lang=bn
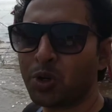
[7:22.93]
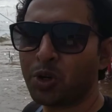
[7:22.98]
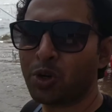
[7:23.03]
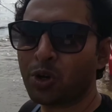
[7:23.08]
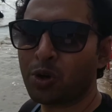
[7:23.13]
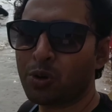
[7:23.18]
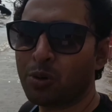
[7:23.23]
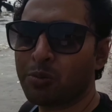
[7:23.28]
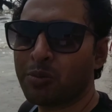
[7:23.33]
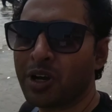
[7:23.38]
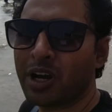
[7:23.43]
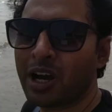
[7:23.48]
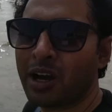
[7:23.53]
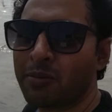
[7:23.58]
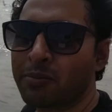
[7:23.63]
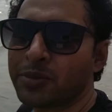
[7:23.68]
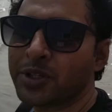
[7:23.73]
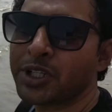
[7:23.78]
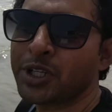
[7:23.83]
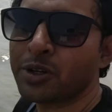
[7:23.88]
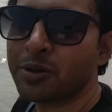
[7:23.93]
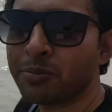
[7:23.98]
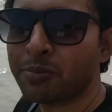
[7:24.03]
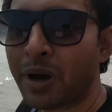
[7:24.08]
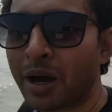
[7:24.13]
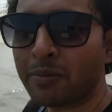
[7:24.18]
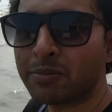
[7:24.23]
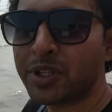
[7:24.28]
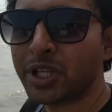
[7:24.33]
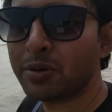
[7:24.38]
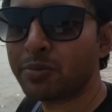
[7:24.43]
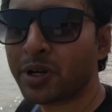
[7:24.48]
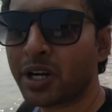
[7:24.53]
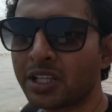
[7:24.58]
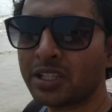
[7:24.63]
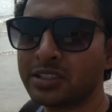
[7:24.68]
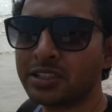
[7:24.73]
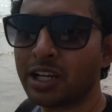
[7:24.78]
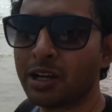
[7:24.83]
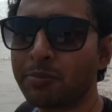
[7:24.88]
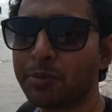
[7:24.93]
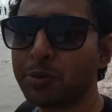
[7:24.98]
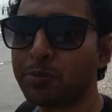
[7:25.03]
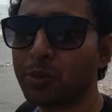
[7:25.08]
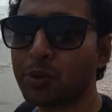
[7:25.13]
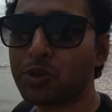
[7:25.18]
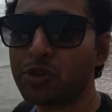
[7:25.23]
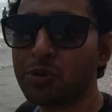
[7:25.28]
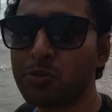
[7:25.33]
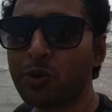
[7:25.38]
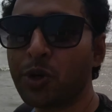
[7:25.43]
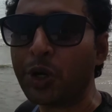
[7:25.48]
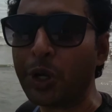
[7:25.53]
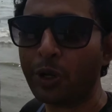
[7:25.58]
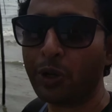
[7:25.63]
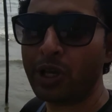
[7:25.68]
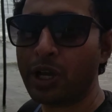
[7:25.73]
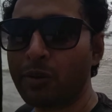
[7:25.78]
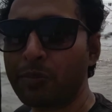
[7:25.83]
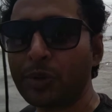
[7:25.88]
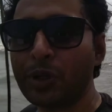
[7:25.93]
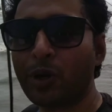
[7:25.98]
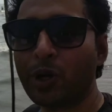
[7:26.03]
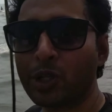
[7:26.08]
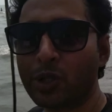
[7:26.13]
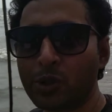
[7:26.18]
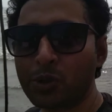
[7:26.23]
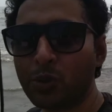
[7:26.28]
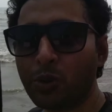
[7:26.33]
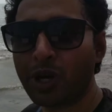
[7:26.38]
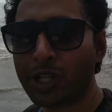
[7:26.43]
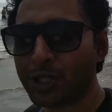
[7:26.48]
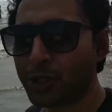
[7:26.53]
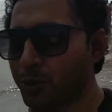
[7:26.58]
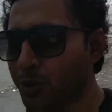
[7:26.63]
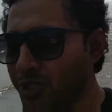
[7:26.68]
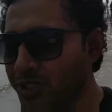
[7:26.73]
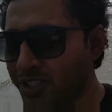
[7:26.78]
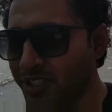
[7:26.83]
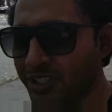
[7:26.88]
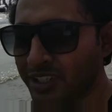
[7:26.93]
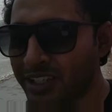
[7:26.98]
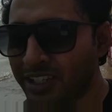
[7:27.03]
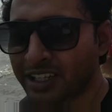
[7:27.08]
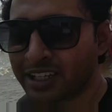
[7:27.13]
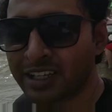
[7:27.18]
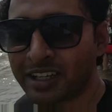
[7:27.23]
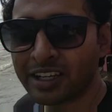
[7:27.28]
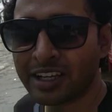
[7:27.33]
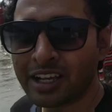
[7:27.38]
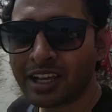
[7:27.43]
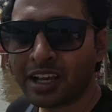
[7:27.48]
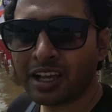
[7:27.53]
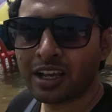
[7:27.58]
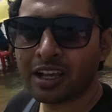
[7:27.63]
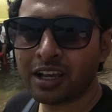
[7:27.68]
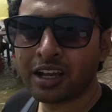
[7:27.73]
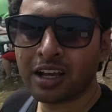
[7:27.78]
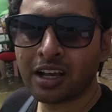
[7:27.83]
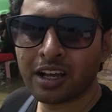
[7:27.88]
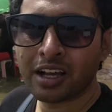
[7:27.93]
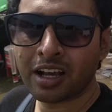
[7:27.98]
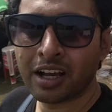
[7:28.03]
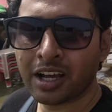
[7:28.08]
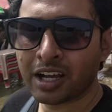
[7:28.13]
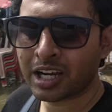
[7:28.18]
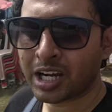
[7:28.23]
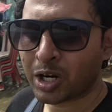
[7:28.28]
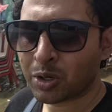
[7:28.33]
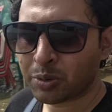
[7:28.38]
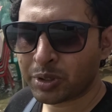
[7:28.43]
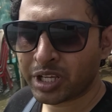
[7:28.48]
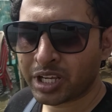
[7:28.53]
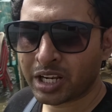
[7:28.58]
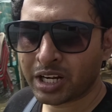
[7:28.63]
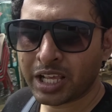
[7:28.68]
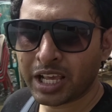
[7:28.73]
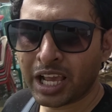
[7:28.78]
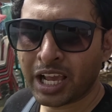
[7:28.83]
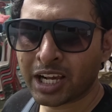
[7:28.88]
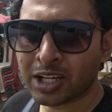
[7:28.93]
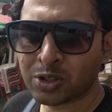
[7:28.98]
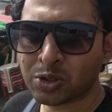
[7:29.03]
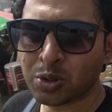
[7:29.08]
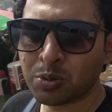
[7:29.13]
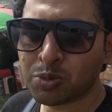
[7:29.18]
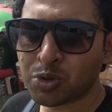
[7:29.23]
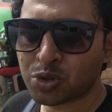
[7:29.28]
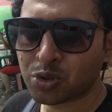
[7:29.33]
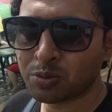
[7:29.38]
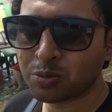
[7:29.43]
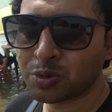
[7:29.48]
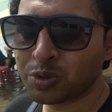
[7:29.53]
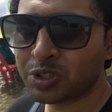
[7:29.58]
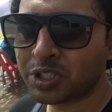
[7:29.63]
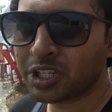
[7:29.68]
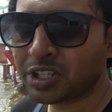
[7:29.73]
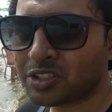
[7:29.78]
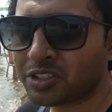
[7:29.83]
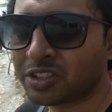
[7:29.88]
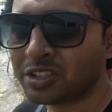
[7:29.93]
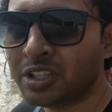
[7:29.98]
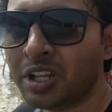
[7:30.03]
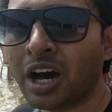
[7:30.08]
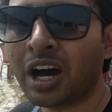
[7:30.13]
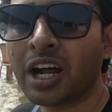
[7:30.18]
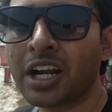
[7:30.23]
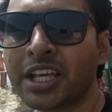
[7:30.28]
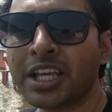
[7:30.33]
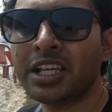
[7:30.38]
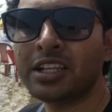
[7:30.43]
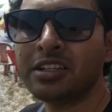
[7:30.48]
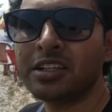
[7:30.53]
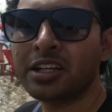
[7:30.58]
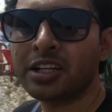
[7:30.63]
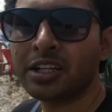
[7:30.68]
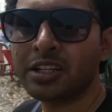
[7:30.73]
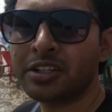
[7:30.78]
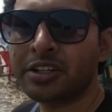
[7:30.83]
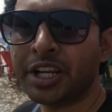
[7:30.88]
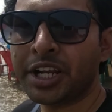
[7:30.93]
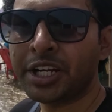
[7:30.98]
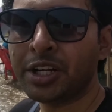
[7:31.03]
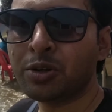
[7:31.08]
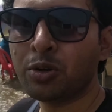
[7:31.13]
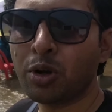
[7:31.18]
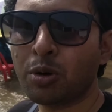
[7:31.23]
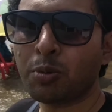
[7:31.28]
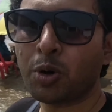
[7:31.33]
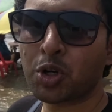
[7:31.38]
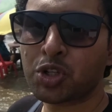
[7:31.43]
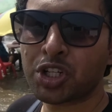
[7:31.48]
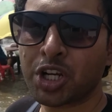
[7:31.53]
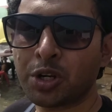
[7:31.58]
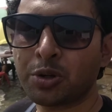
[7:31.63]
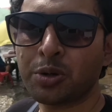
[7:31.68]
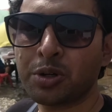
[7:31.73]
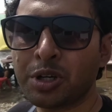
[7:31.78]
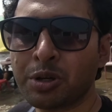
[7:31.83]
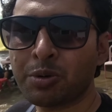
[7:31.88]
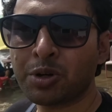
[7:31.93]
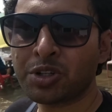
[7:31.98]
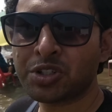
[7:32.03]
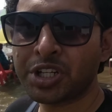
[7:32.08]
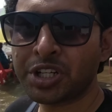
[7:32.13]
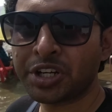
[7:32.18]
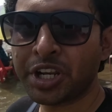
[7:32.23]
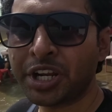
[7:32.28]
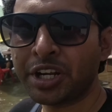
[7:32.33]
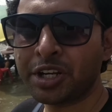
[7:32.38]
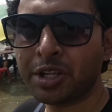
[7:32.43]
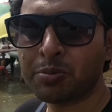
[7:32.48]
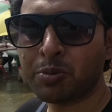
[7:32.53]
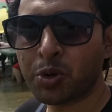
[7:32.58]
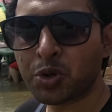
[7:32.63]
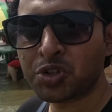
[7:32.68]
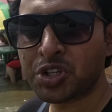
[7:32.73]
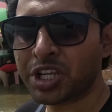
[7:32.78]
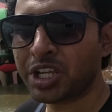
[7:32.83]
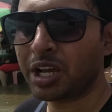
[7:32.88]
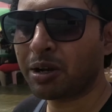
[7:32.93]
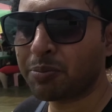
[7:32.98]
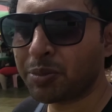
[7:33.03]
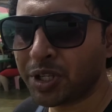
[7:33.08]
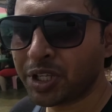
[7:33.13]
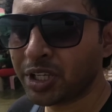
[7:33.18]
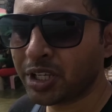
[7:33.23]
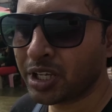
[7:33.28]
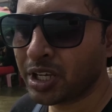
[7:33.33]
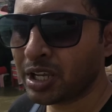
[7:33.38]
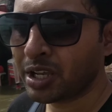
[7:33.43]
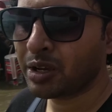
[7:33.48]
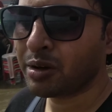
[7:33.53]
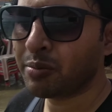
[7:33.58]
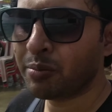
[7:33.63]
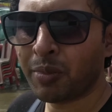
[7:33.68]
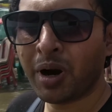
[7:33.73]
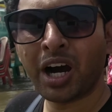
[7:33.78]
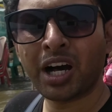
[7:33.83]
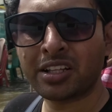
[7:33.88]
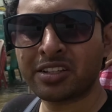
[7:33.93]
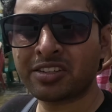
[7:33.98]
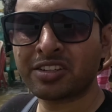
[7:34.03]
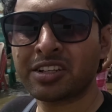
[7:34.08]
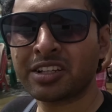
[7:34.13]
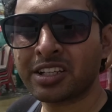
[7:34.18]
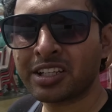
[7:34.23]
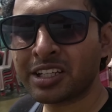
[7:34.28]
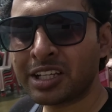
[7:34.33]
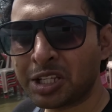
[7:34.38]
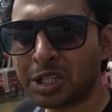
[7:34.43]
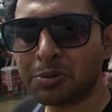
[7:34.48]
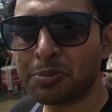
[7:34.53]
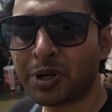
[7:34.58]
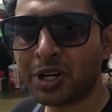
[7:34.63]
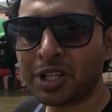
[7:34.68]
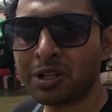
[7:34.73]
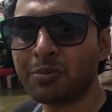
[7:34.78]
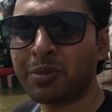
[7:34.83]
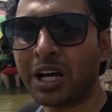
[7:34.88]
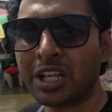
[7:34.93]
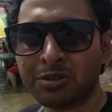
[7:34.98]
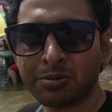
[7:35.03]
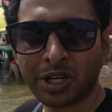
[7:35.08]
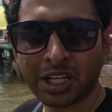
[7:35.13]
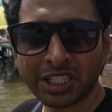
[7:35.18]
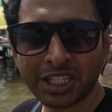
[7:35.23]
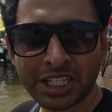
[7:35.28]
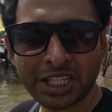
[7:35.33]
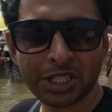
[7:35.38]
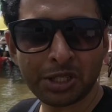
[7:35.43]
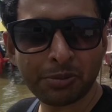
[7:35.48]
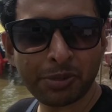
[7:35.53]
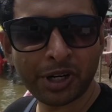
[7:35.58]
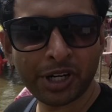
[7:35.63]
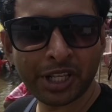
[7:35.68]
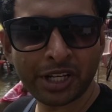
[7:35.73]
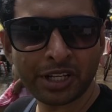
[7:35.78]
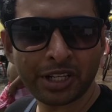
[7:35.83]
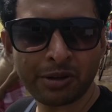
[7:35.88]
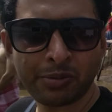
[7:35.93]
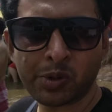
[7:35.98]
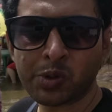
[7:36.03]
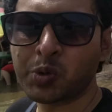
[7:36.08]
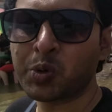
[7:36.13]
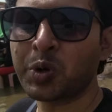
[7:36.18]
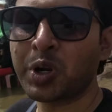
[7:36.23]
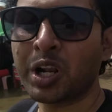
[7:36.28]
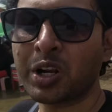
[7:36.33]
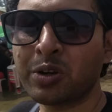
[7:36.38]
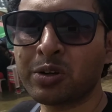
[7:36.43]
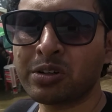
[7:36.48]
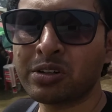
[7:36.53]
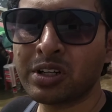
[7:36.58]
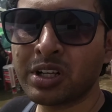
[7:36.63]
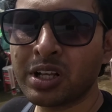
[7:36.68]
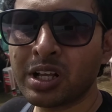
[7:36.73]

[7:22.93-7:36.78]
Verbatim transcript: অন্যরকম আপনি ভাবতেই পারেন যে আপনি পশ্চিমবঙ্গে নয় আপনি হয়তো গোয়াতে রয়েছেন কারণ এখানে একদম সমুদ্রের ধারেই টেন্টগুলো বসানো এবং সেই টেন্টে বসেই আপনি মাছ খেতে পারেন মাছ ভাজা খেতে পারেন এবং অন্যান্য